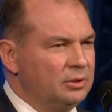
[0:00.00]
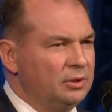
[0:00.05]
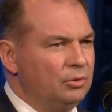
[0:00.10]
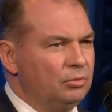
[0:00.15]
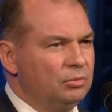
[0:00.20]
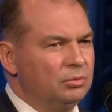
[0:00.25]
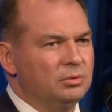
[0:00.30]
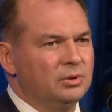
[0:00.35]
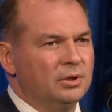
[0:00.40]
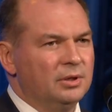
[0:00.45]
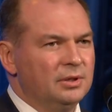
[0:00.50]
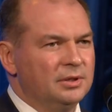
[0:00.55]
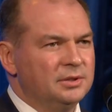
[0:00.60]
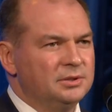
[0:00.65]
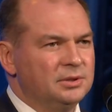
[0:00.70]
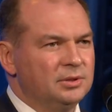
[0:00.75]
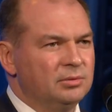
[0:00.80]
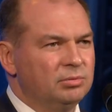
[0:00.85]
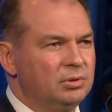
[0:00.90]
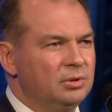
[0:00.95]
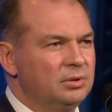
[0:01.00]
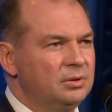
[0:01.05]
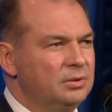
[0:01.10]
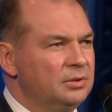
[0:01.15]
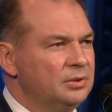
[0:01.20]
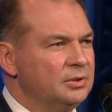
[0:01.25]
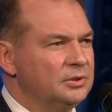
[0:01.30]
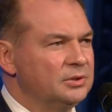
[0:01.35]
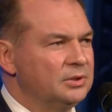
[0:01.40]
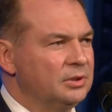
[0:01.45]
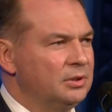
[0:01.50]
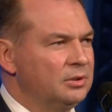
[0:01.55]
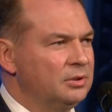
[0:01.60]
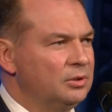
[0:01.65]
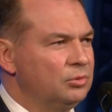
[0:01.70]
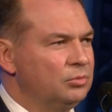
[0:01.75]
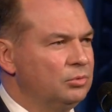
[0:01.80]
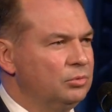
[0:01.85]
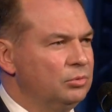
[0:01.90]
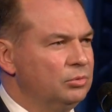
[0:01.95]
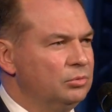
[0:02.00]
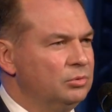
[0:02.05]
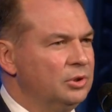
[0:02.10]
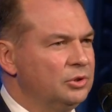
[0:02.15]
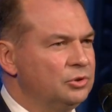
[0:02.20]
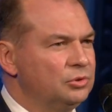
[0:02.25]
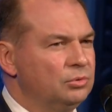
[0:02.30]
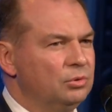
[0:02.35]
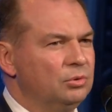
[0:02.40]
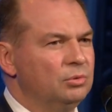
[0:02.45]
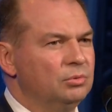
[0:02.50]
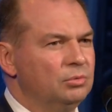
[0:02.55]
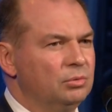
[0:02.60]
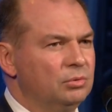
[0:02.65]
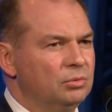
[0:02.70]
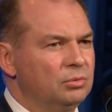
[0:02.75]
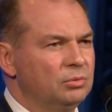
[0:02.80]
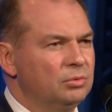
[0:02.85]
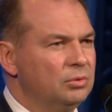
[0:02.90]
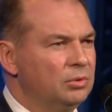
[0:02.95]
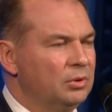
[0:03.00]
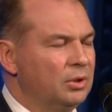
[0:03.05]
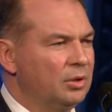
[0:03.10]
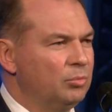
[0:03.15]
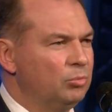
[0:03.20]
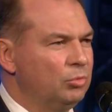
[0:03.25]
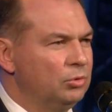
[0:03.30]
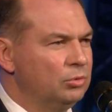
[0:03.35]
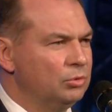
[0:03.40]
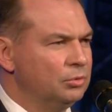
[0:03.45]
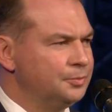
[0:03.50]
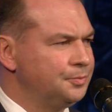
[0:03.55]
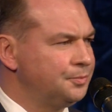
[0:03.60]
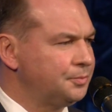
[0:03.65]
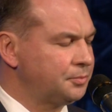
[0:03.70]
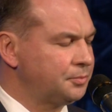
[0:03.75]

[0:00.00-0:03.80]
Благодарю коллектив за такую достойную работу.